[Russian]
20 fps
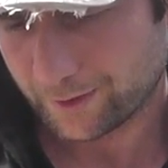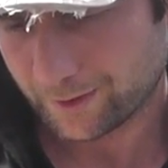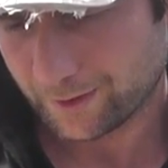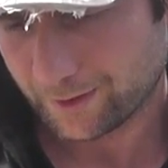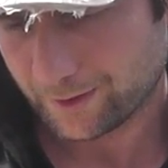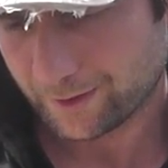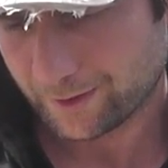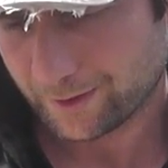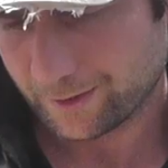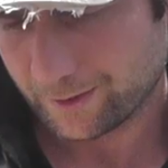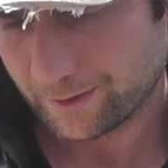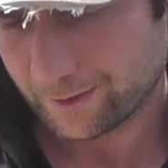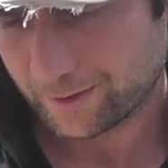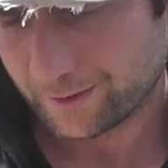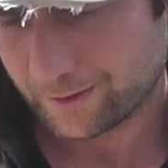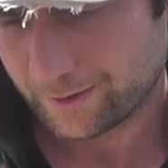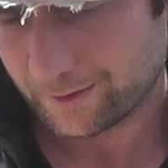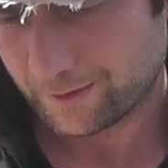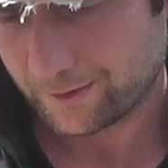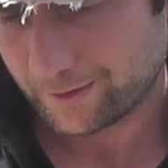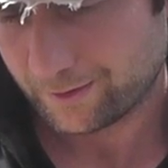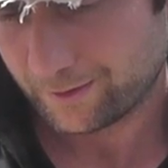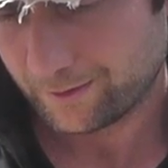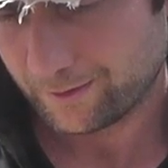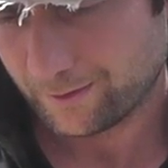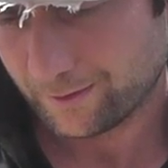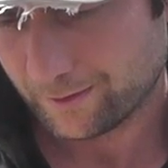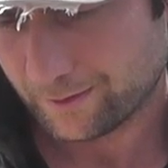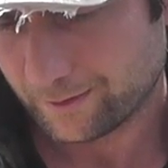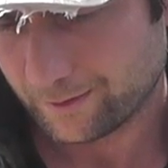э,
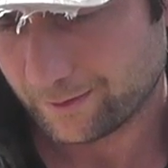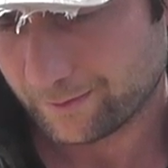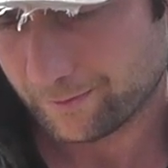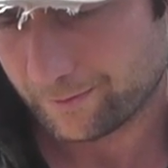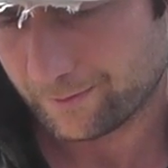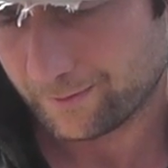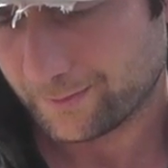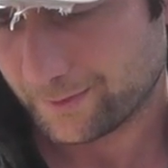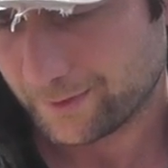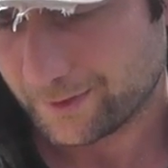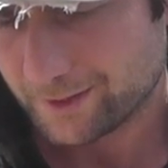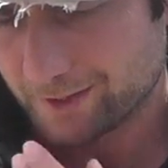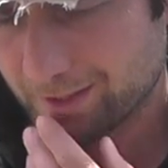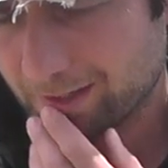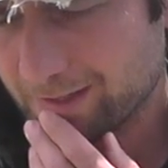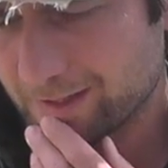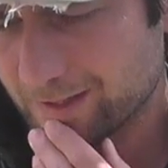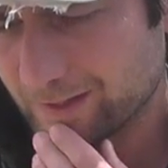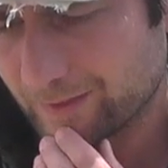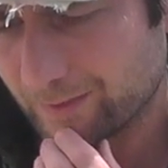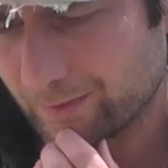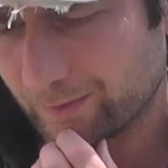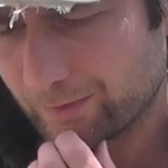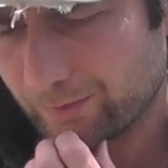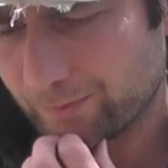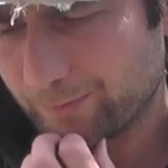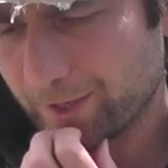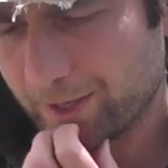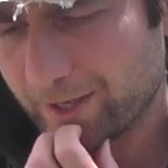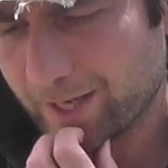не сразу
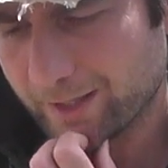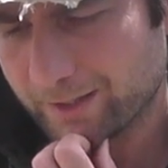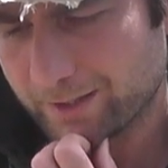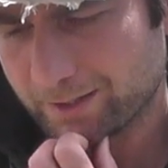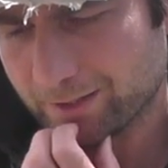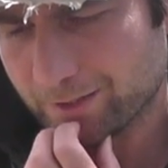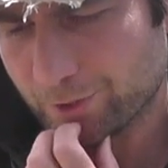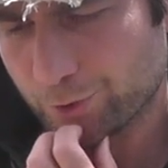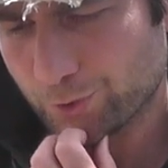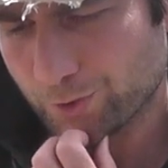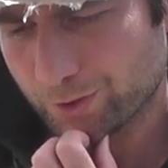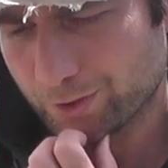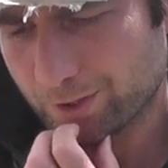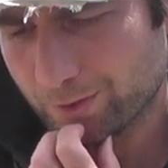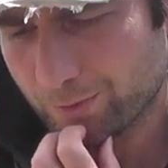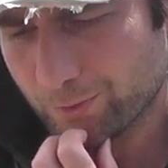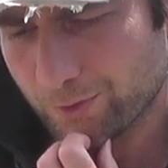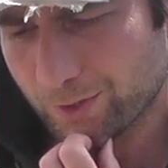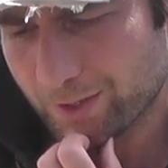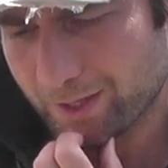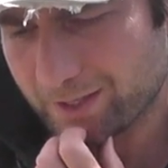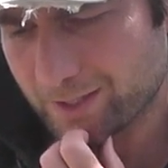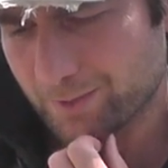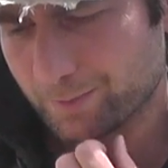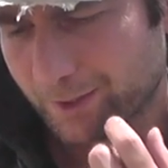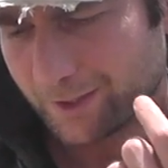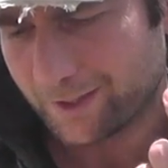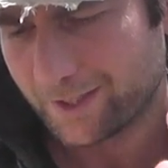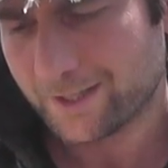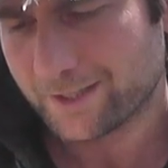в порядке насчет того, как
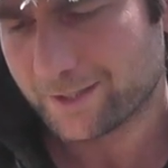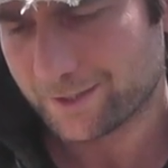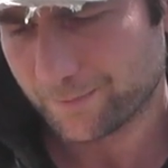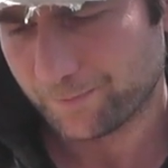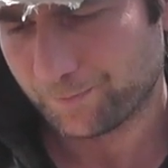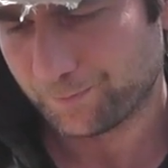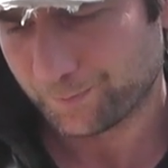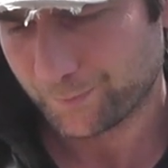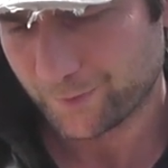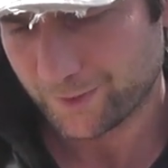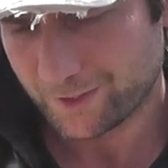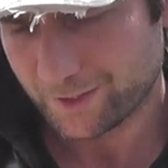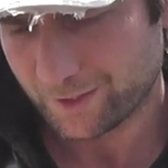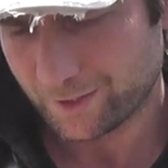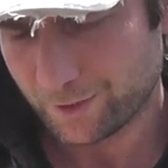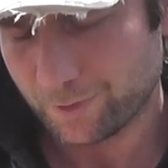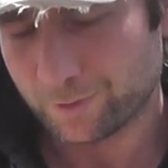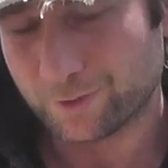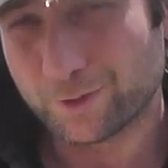смотреть. Если ты,